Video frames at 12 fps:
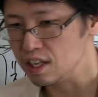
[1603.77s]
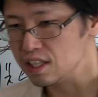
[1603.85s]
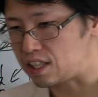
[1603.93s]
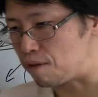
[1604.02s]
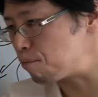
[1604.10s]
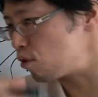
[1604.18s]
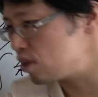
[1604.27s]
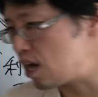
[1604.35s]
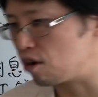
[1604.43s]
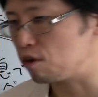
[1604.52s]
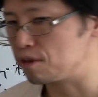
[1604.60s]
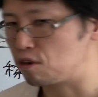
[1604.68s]
札幌に
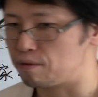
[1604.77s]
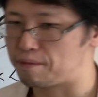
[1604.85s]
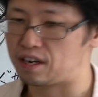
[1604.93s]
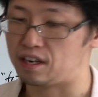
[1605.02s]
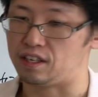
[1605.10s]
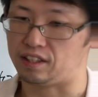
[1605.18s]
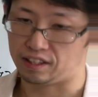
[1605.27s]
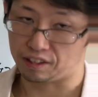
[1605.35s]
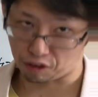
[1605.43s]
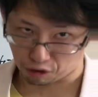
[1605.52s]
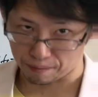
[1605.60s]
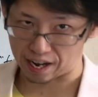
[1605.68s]
運び込
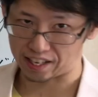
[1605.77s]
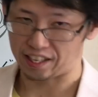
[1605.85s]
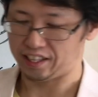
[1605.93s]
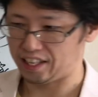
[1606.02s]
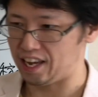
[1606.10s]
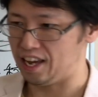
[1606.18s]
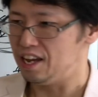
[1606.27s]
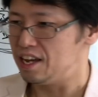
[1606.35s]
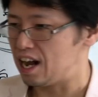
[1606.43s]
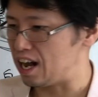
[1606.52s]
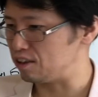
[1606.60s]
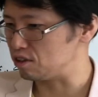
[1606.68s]
まれてて、
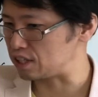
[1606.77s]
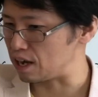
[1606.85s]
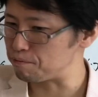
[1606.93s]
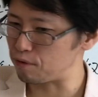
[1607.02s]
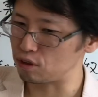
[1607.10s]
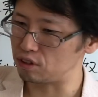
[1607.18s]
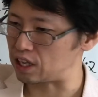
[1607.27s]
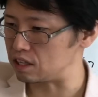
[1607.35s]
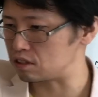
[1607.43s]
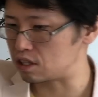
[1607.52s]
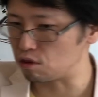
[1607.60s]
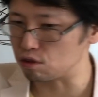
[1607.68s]
札幌のた
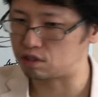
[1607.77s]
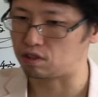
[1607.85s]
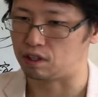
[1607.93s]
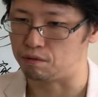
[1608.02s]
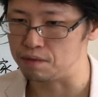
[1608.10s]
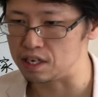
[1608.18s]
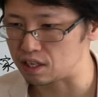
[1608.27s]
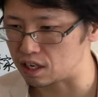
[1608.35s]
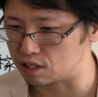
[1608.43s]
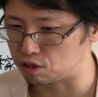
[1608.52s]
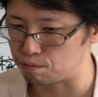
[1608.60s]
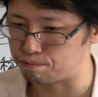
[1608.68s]
ぬき工事とかの
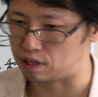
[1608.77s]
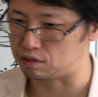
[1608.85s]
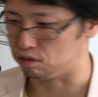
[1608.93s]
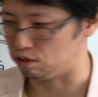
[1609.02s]
ミリタリーショップはそ